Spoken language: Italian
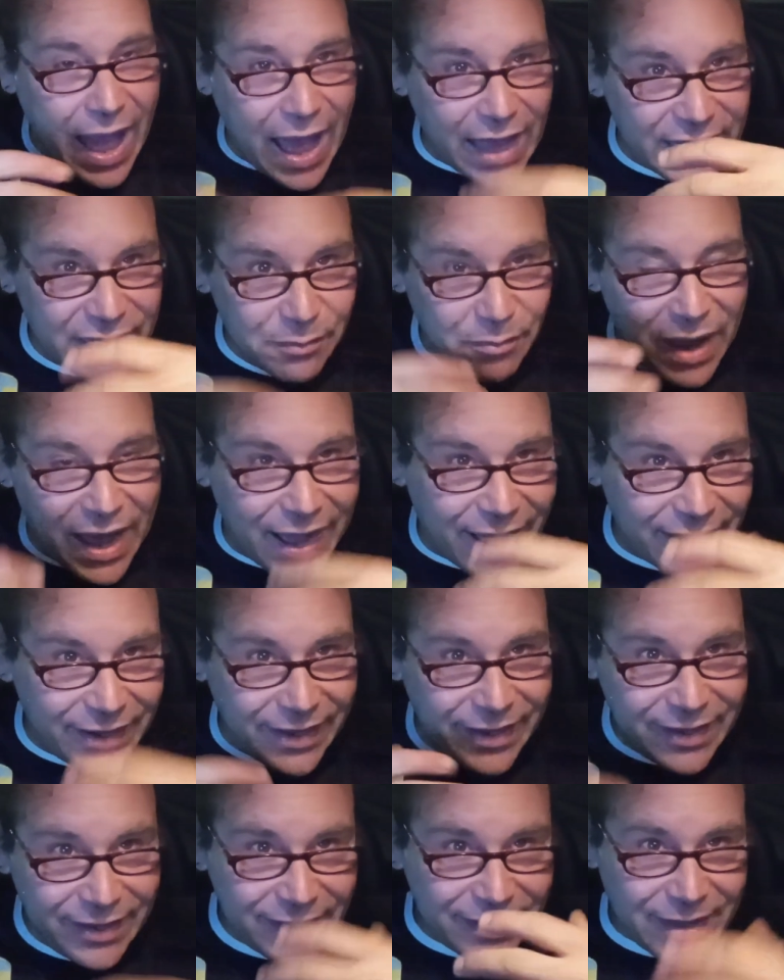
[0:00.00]

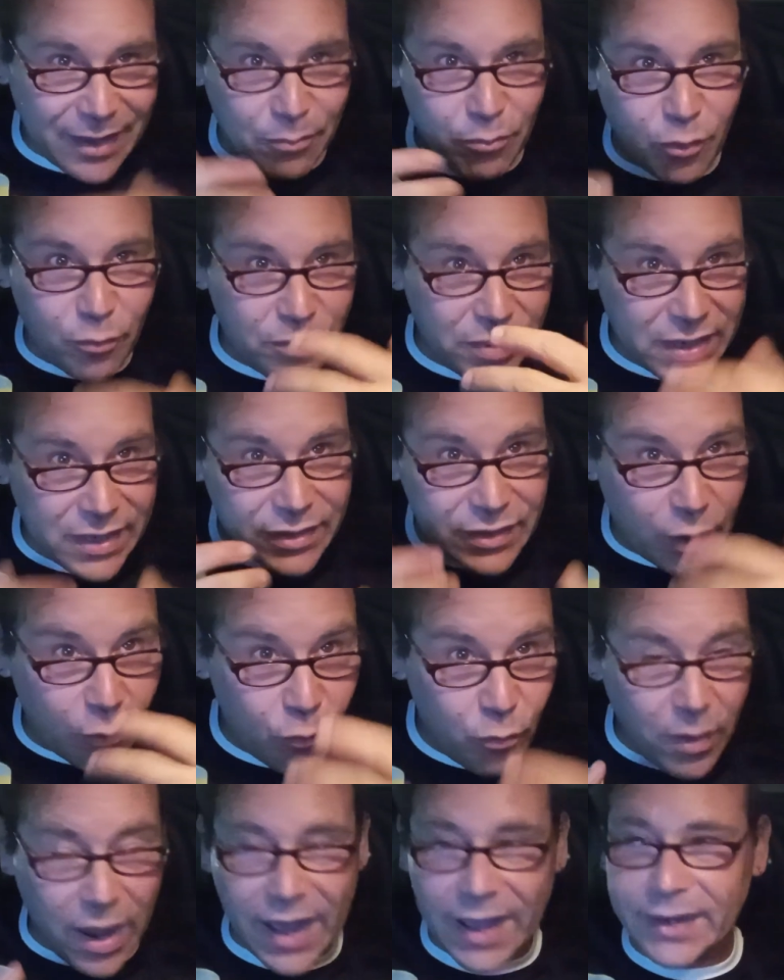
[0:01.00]
animale, a mobilità
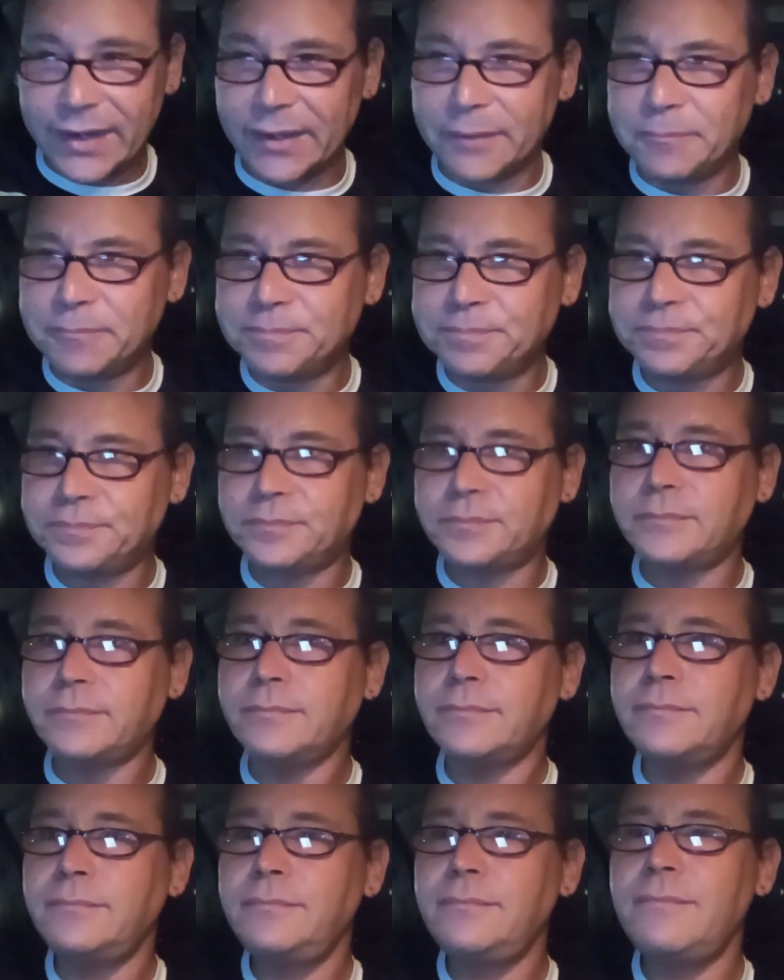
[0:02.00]
umana,
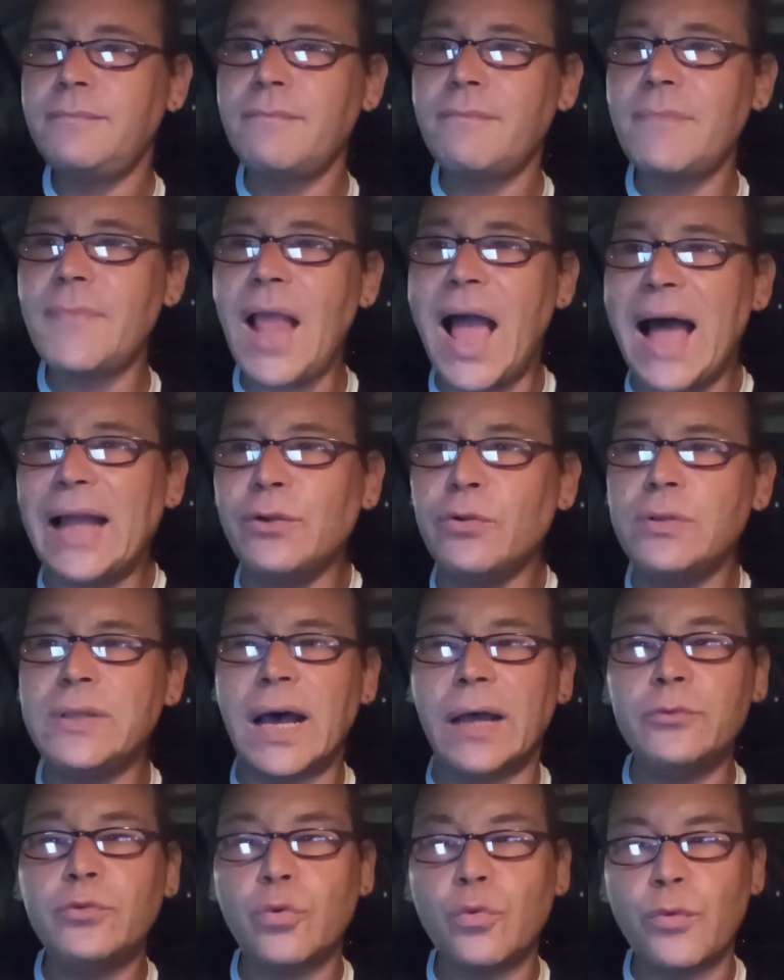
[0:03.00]
hanno
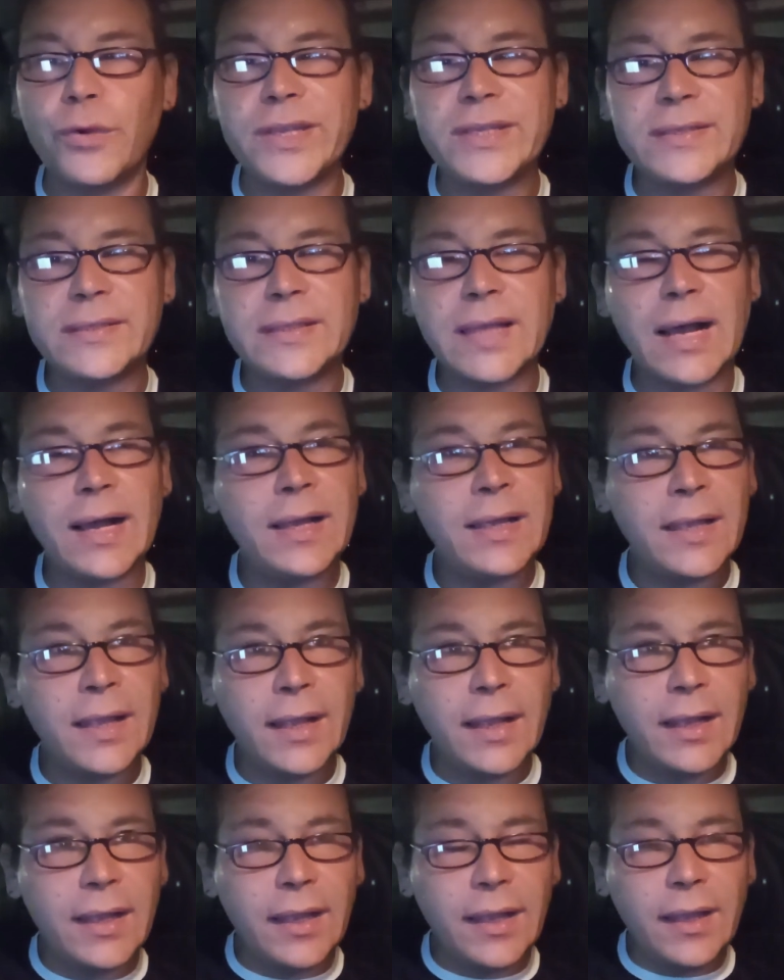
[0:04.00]
dato questa,
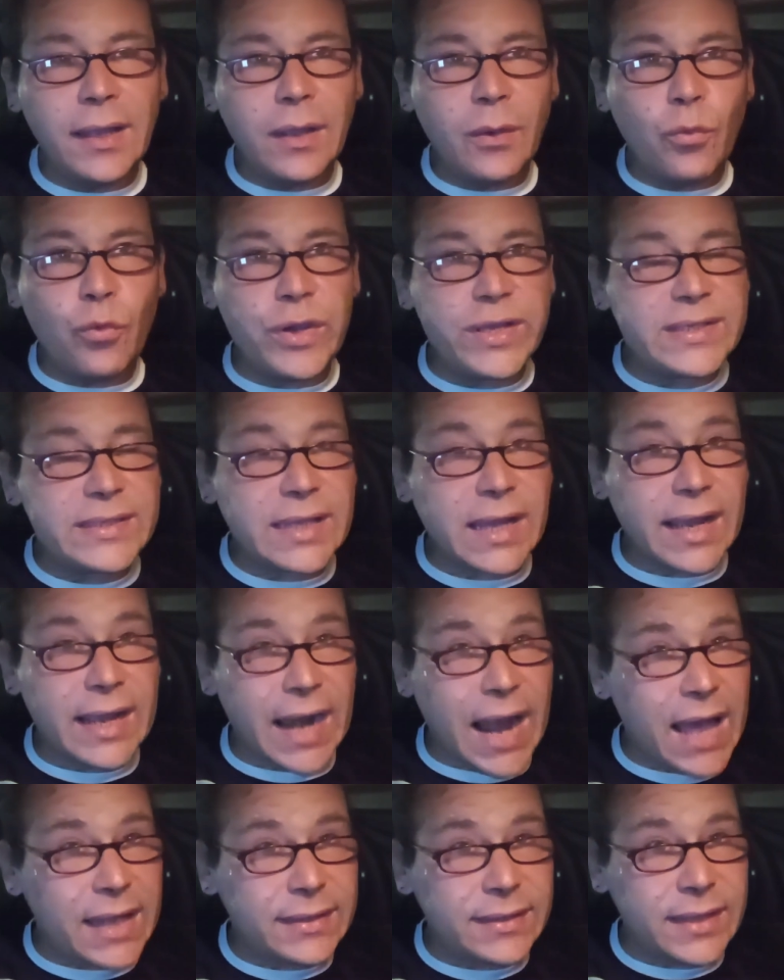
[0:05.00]
questa
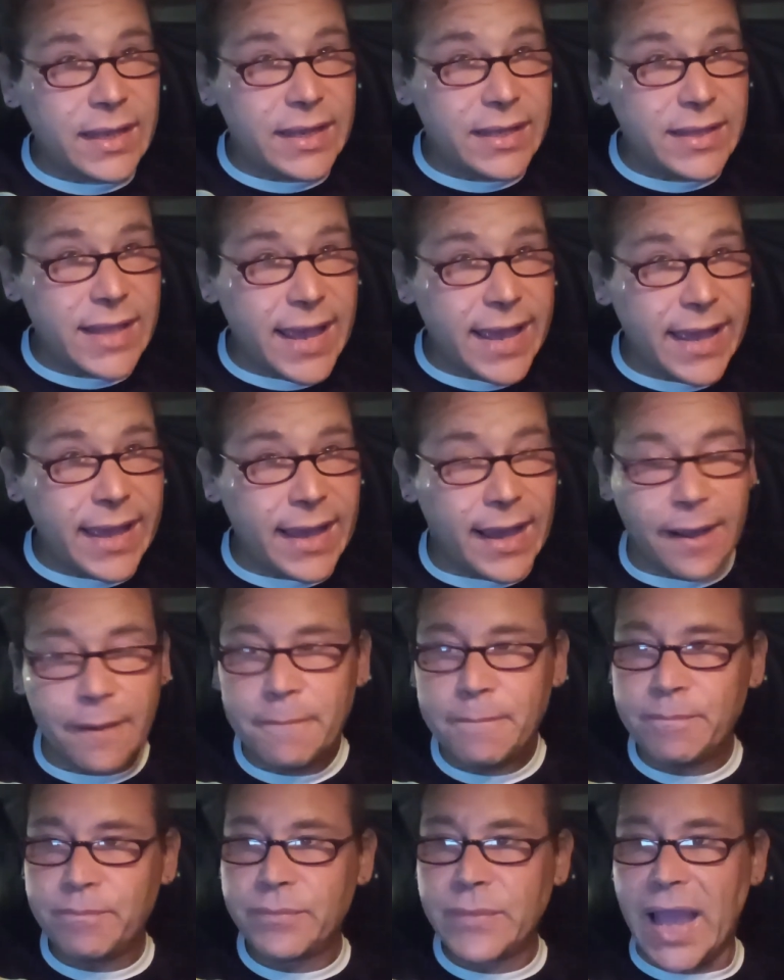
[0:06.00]
grande
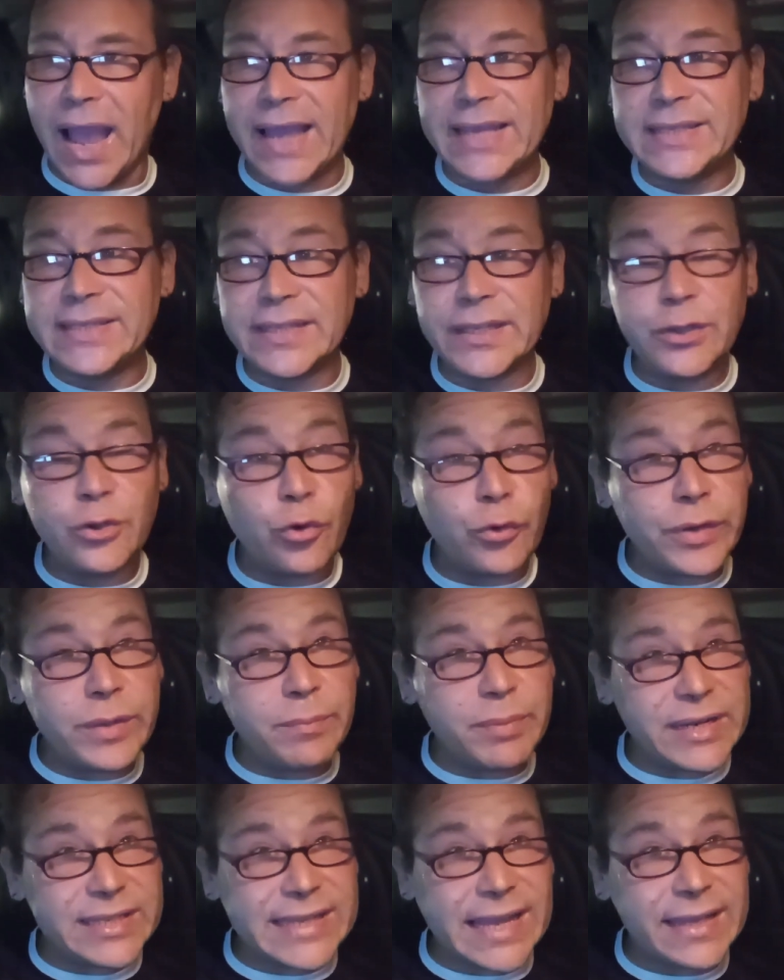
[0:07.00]
idea ai
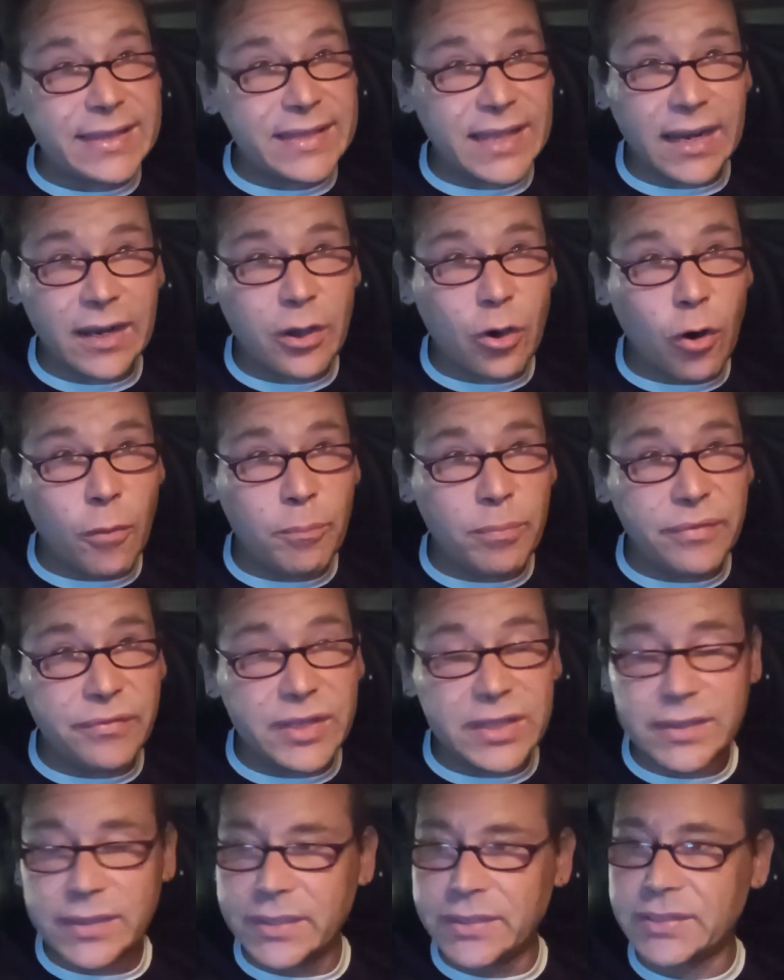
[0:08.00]
signori presenti al
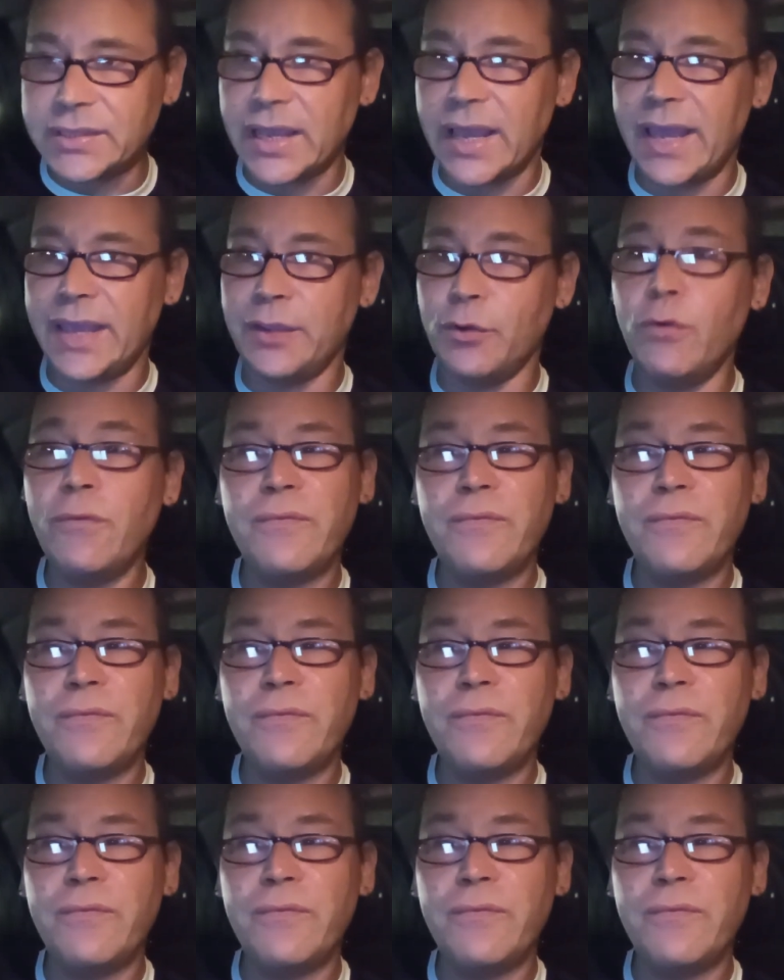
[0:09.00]
COP26,